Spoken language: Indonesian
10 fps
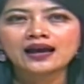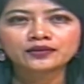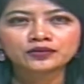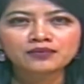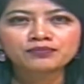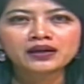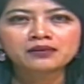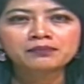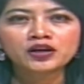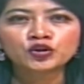aturan
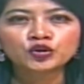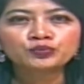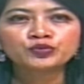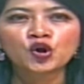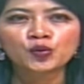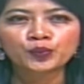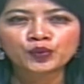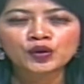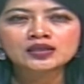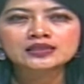Permen Hub
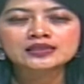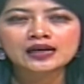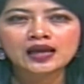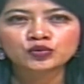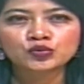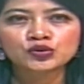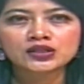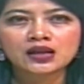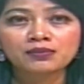nomor 118